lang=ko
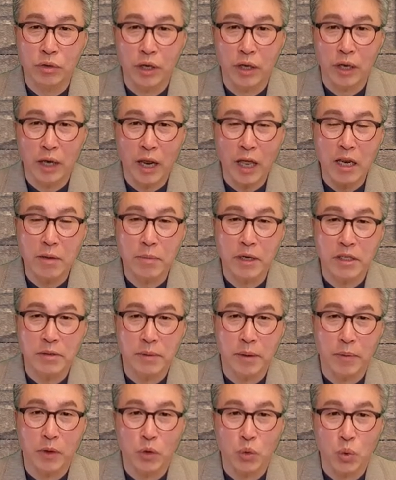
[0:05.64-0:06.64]
우리 하나님
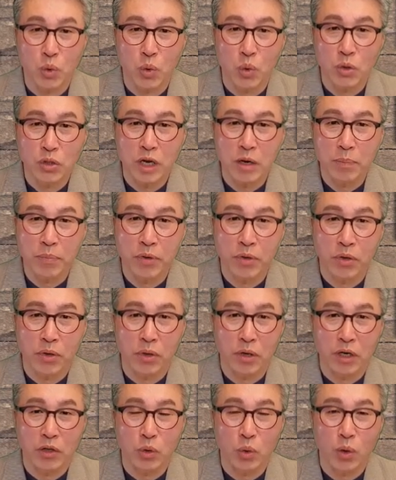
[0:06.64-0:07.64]
말씀 함께 또
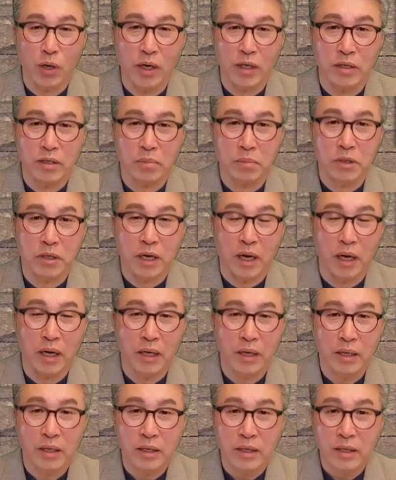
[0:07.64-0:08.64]
살펴가도록
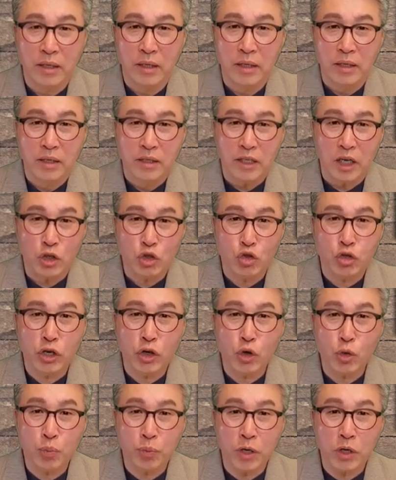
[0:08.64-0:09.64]
하겠습니다. 자,
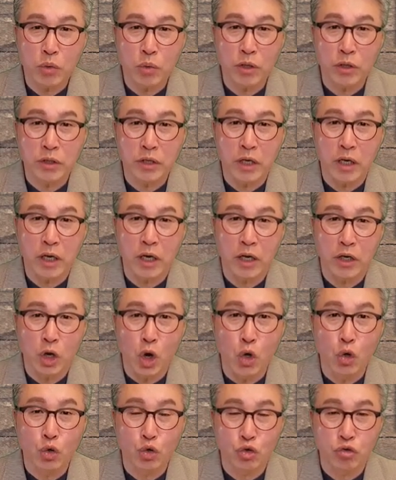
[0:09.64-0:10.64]
출애굽기로 이제
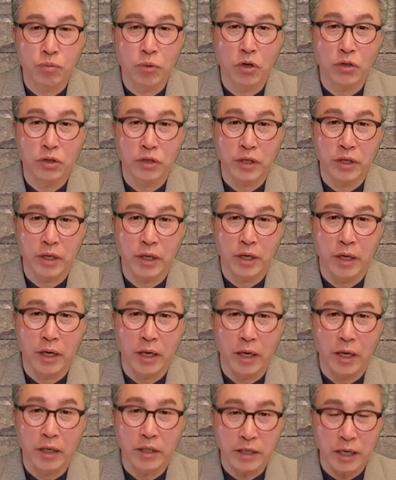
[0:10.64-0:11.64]

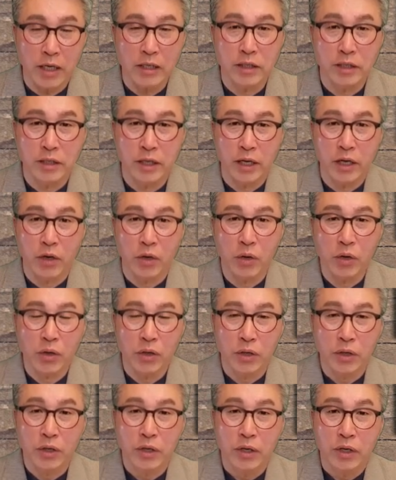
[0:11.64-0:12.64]
12번째 시간인데요.
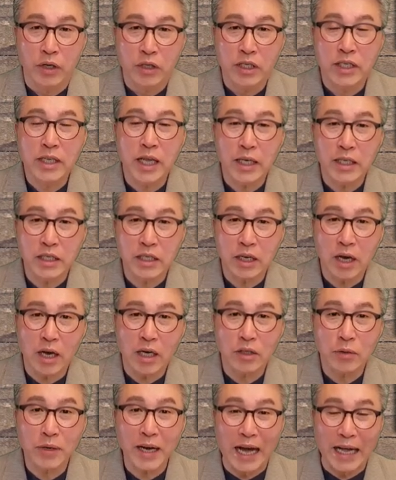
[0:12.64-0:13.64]
지난
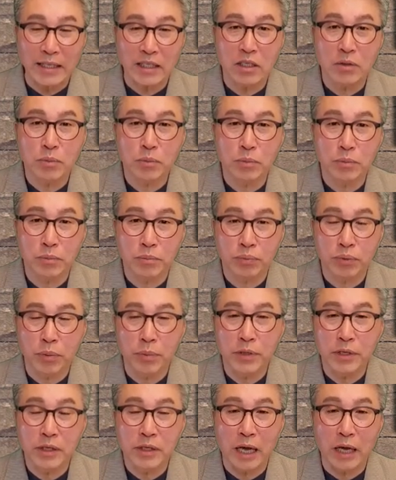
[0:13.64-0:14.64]
시간과 좀 같은
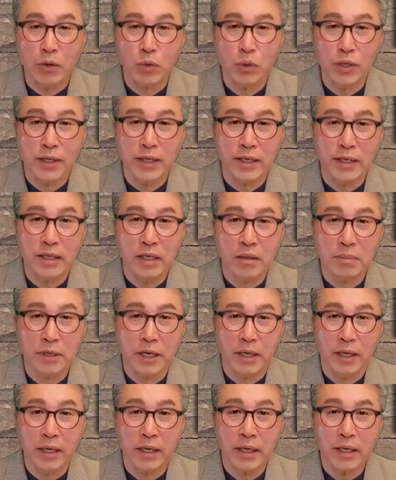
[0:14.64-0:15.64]
범위를 다루고 있기
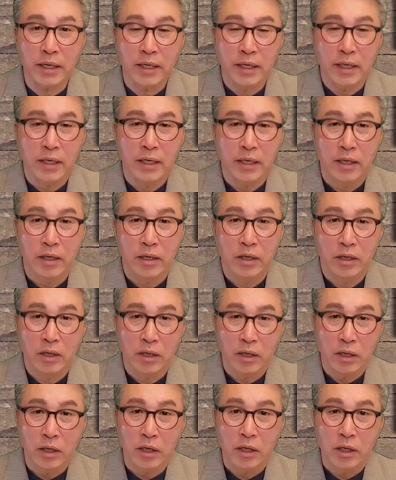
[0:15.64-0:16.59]
때문에, 어,